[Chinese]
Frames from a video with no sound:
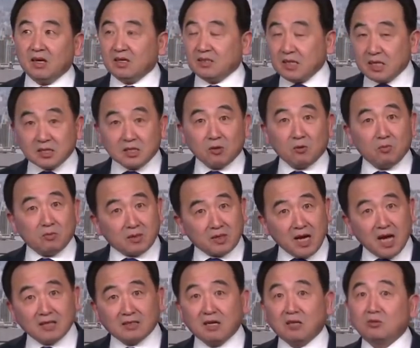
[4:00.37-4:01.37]
这是我们
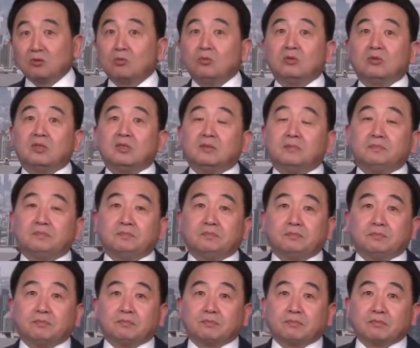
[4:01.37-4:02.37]
看到的故事。
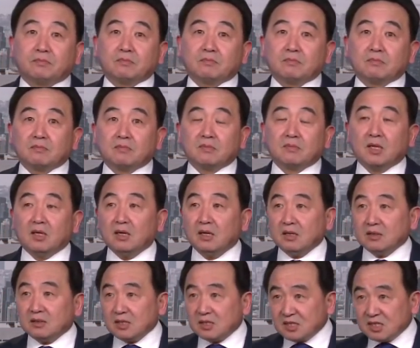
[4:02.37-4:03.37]

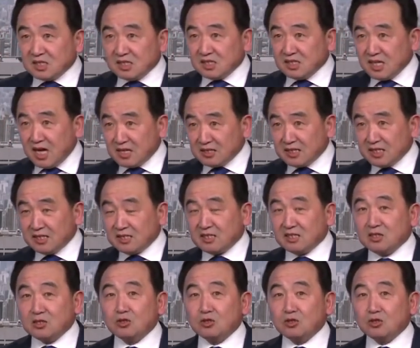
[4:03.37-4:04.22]
这是杨洁篪